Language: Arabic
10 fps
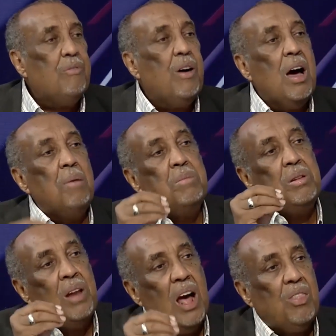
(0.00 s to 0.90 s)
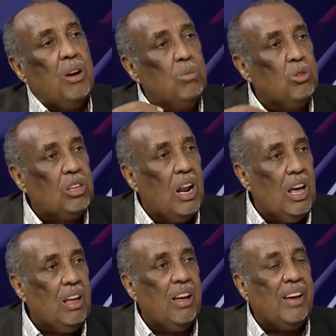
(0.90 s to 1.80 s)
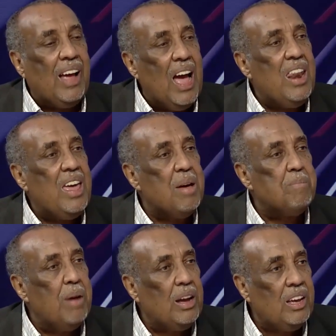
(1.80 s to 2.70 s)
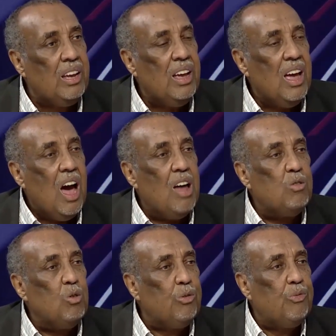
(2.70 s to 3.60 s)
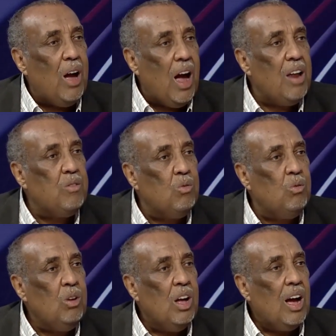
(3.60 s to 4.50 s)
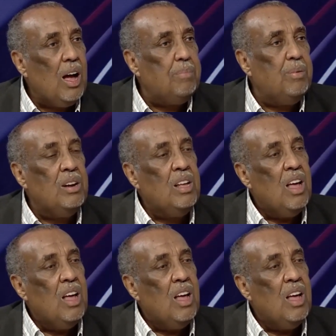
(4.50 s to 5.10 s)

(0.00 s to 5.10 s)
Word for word: فمن هذا المنطلق كان ينبغي أن يرفع عنه قبل